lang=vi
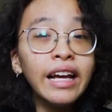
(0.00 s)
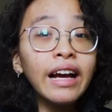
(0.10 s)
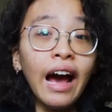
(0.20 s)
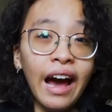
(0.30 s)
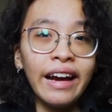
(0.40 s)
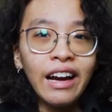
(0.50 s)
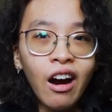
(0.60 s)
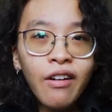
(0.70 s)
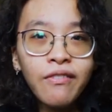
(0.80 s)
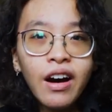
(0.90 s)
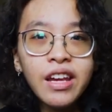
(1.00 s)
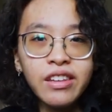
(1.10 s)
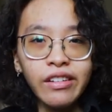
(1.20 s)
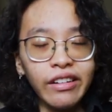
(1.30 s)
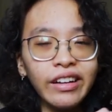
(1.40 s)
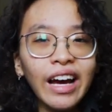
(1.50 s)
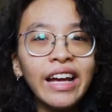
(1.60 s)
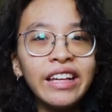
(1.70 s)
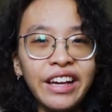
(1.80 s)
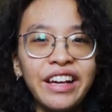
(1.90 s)
liên hệ nó với những
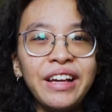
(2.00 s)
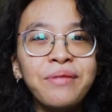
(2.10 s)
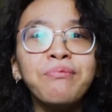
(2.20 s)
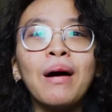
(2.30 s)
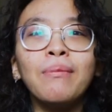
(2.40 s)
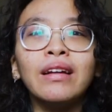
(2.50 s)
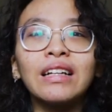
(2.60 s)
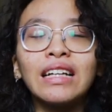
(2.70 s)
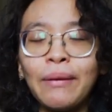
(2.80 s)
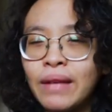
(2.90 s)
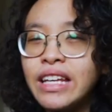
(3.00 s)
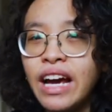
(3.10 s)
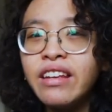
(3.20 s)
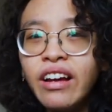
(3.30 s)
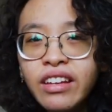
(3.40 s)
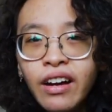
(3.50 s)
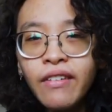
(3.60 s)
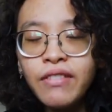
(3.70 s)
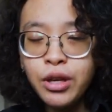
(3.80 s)
cái gì mà mình cảm thấy dễ nhớ nhất.